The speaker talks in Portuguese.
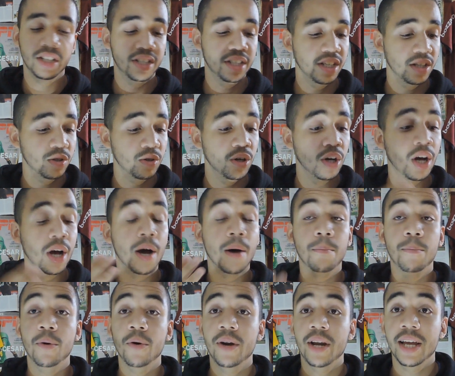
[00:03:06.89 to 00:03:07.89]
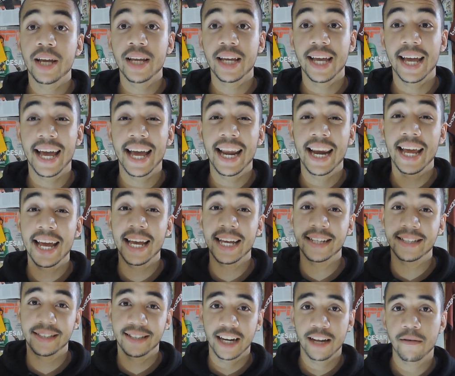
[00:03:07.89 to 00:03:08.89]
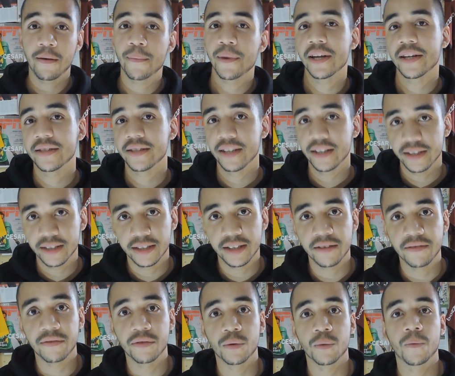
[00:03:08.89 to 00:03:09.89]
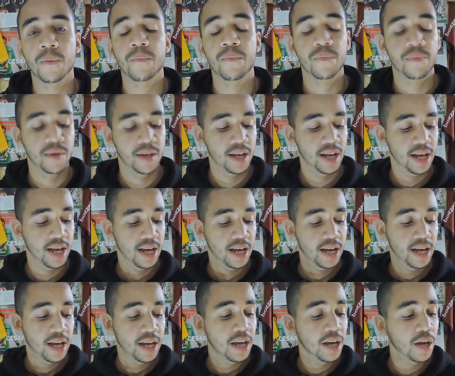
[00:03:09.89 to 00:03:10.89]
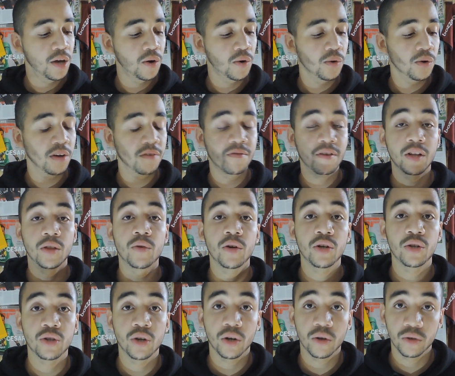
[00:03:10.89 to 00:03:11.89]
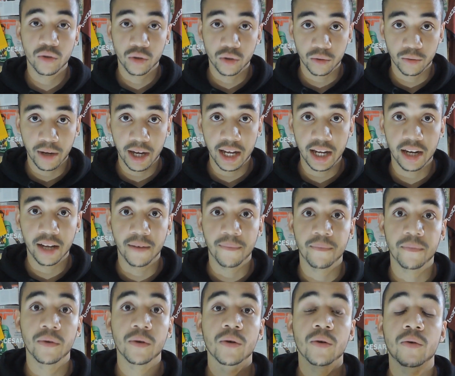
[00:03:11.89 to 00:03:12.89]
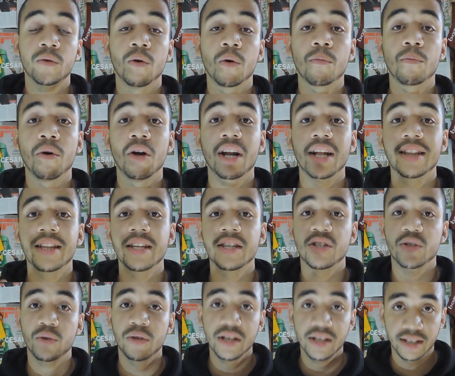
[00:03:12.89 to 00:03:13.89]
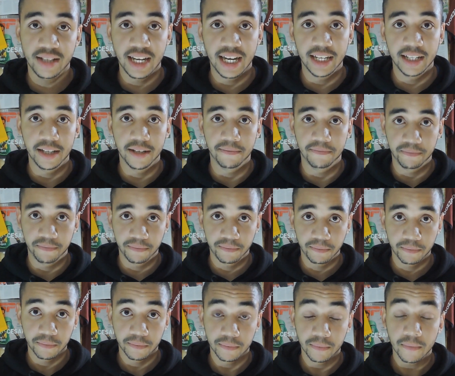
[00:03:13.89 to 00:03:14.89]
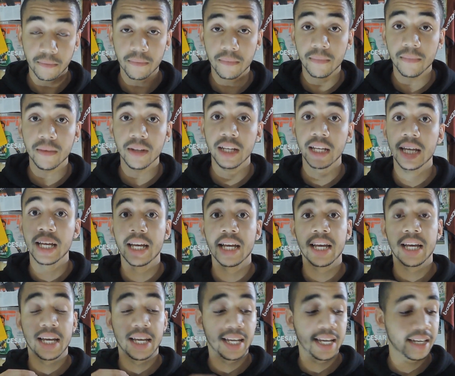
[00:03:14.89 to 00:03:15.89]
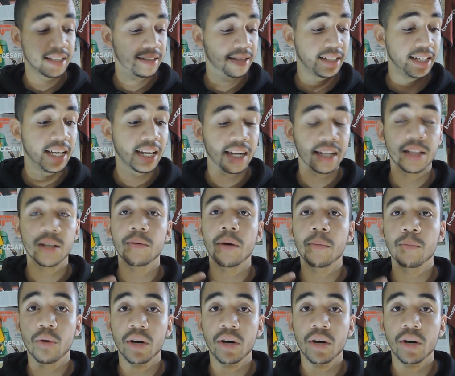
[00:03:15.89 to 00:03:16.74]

já dito, porém ela é extremamente sensível. Eu efetuei jogos com ela com bola texturizada. E assim, ela deu